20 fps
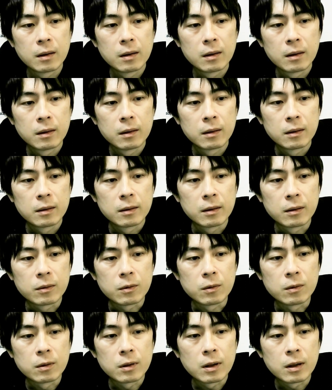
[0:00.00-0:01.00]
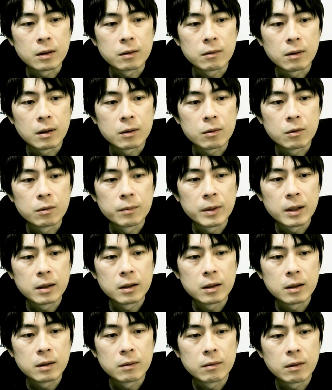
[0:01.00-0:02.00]
で、今回は
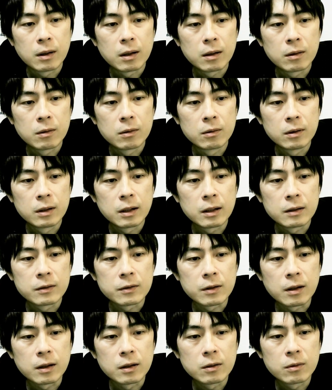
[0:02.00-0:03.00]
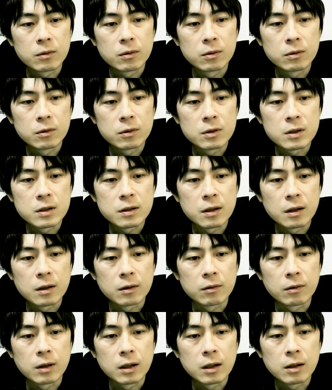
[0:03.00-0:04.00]
コメディは本来最高の知性の
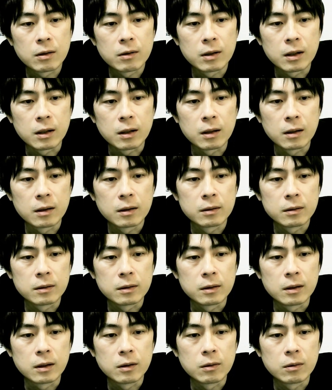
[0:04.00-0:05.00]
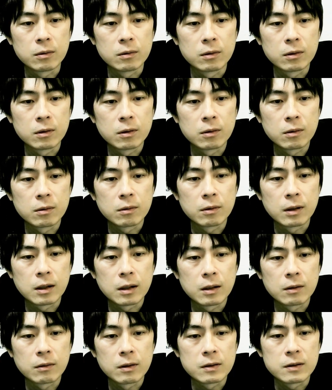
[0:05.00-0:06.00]
現れ日本のお笑い
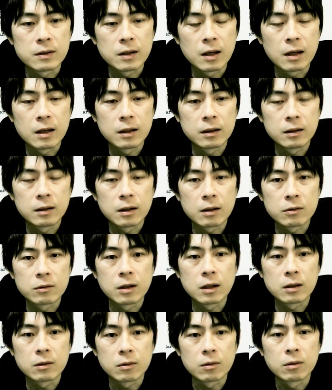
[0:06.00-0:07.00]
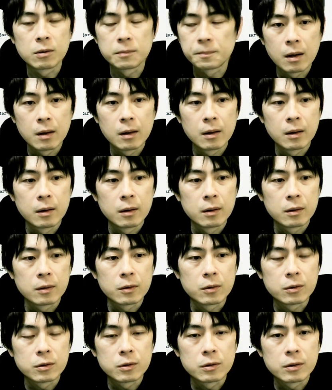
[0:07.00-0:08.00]
は全員落第と。こう
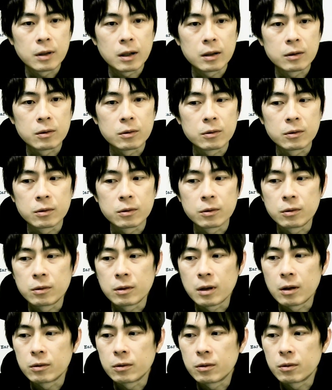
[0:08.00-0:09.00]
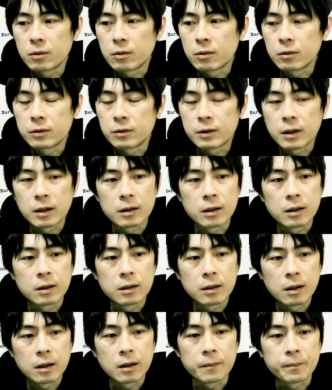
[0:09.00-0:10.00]
いうタイトルの動画を投稿されてい
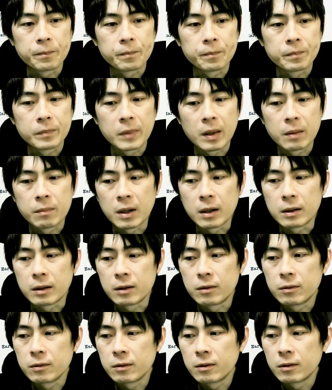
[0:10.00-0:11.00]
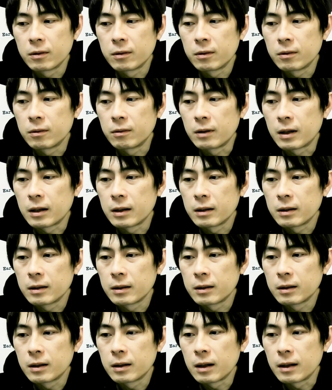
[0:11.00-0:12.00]
て、まあ日本のお笑い
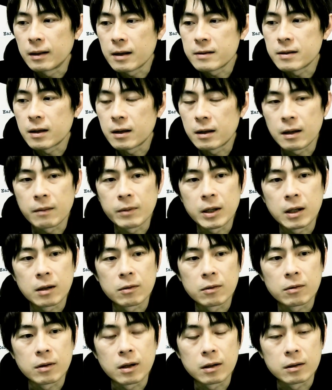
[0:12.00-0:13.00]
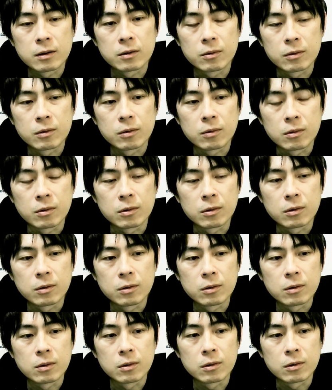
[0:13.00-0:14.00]
がなぜダメなのかっていうことをこうとうと
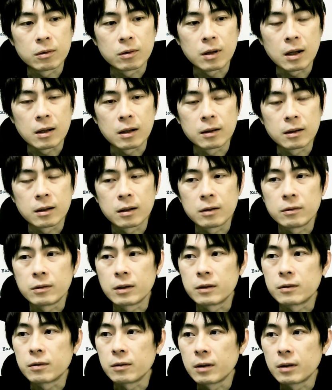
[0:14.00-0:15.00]
うと語っているんですよね。